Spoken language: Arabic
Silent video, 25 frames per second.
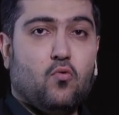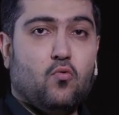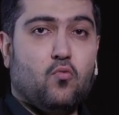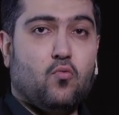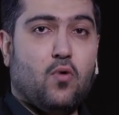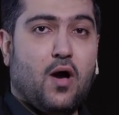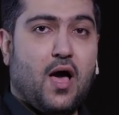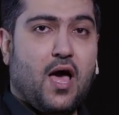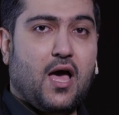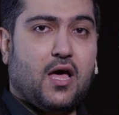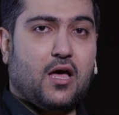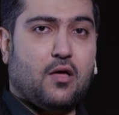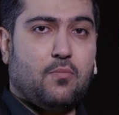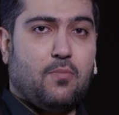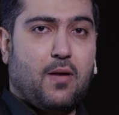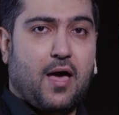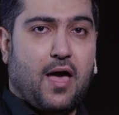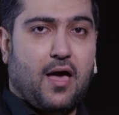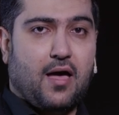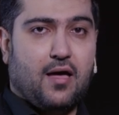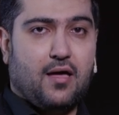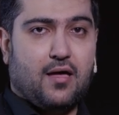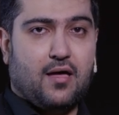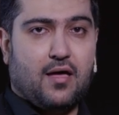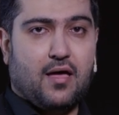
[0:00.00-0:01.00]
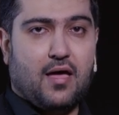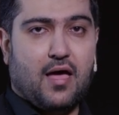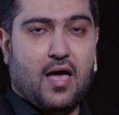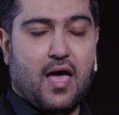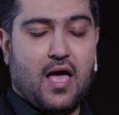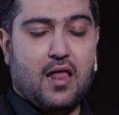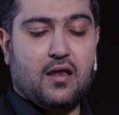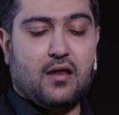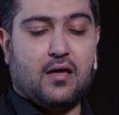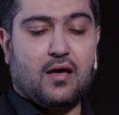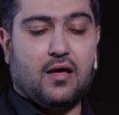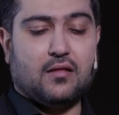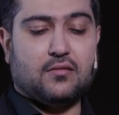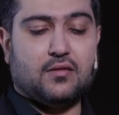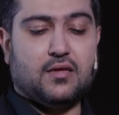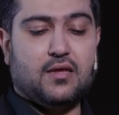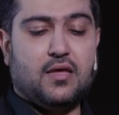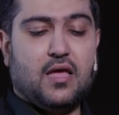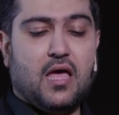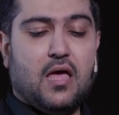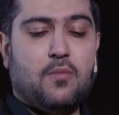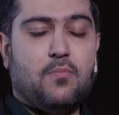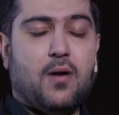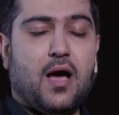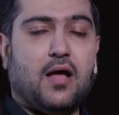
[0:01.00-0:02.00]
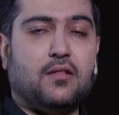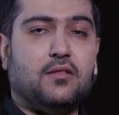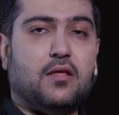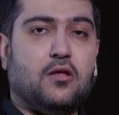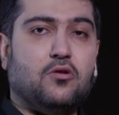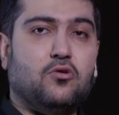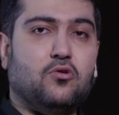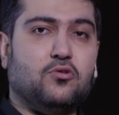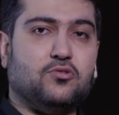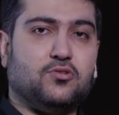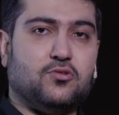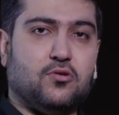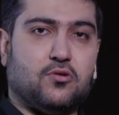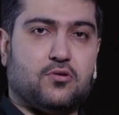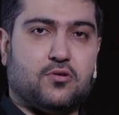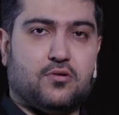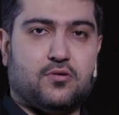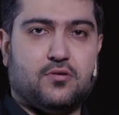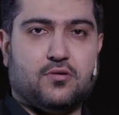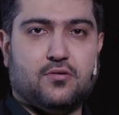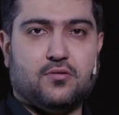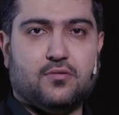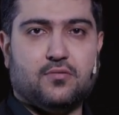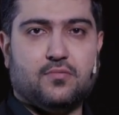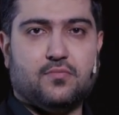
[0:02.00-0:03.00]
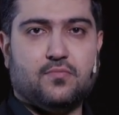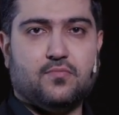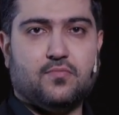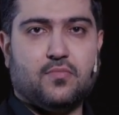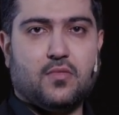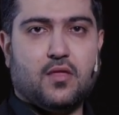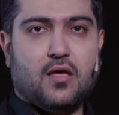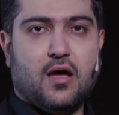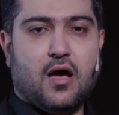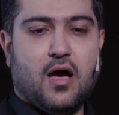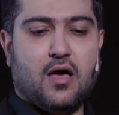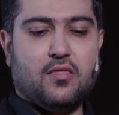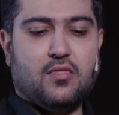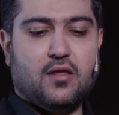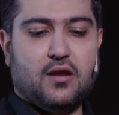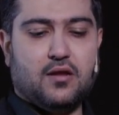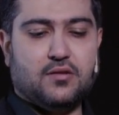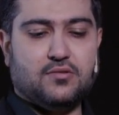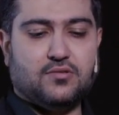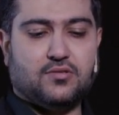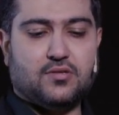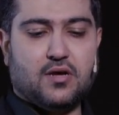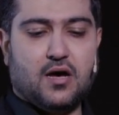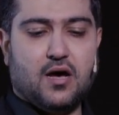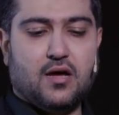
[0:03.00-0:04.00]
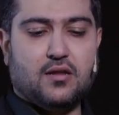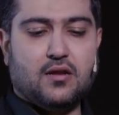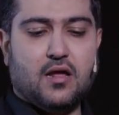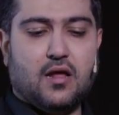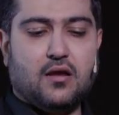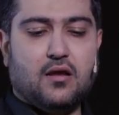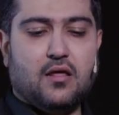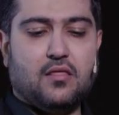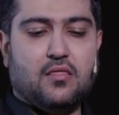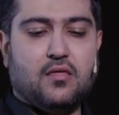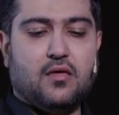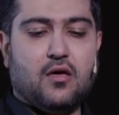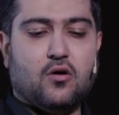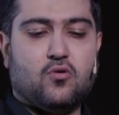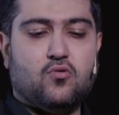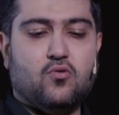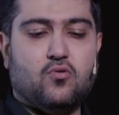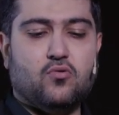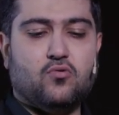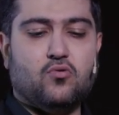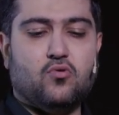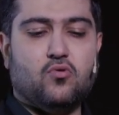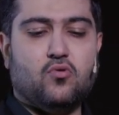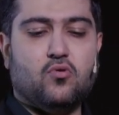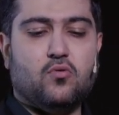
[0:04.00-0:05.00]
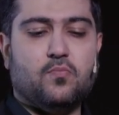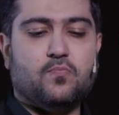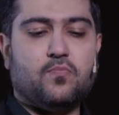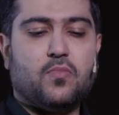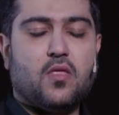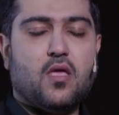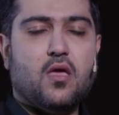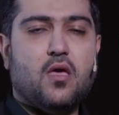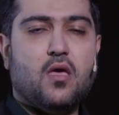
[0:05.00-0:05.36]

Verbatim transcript: وأقبح الخطيئة بعد النسك هذا الإنسان الذي يكون